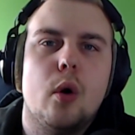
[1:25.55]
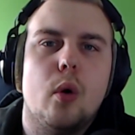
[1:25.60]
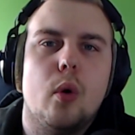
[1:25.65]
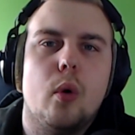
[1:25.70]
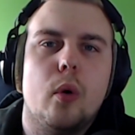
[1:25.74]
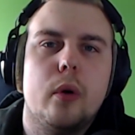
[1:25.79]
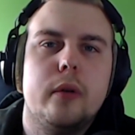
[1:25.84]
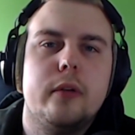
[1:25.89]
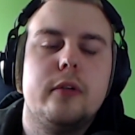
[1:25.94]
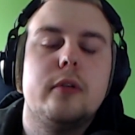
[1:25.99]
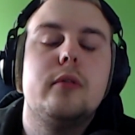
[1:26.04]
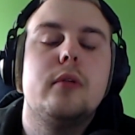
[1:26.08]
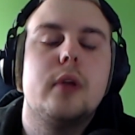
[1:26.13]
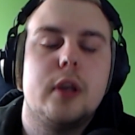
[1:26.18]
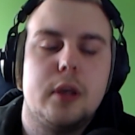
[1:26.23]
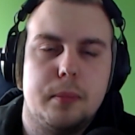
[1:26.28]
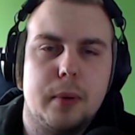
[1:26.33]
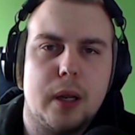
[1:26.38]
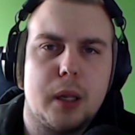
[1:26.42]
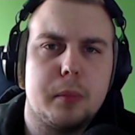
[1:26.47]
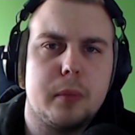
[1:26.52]
Und
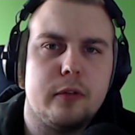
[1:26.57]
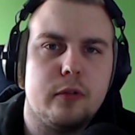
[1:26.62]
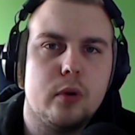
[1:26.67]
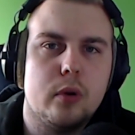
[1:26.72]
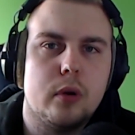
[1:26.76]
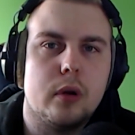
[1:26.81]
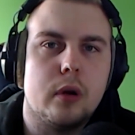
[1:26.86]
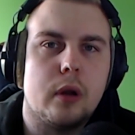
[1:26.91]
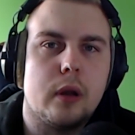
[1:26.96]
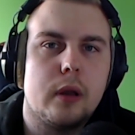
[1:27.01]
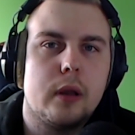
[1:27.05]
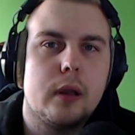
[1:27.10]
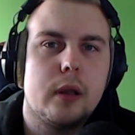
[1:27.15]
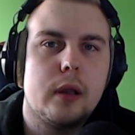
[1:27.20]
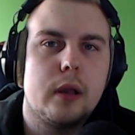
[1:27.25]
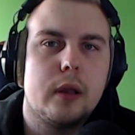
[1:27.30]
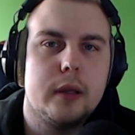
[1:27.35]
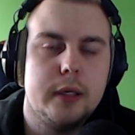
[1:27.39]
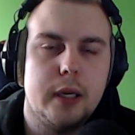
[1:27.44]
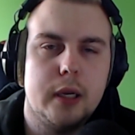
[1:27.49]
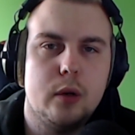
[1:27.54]
ich bedanke mich für
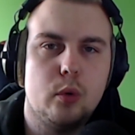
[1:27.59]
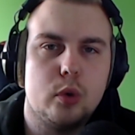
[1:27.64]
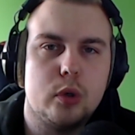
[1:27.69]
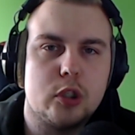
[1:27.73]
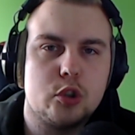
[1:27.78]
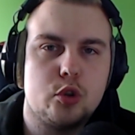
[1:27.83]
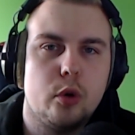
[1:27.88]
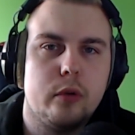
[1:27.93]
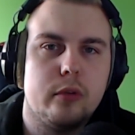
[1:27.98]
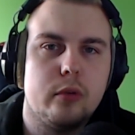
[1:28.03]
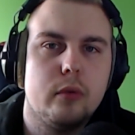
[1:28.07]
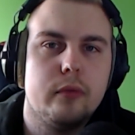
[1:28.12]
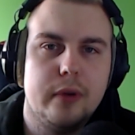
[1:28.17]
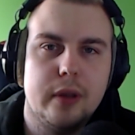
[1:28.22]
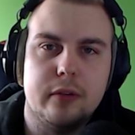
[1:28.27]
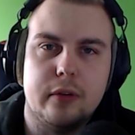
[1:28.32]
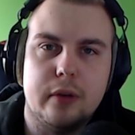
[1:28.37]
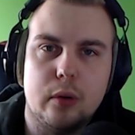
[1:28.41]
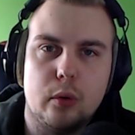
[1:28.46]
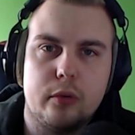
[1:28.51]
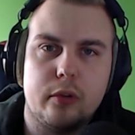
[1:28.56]
jede Unterstützung. Wir
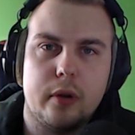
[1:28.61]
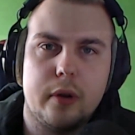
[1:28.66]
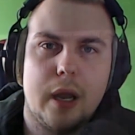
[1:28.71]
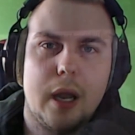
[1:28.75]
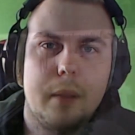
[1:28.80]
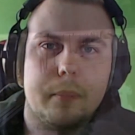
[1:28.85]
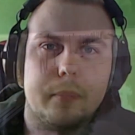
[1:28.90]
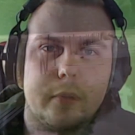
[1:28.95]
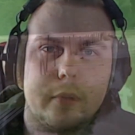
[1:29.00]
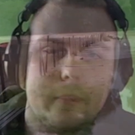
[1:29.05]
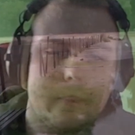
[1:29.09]
sehen uns heute Abend.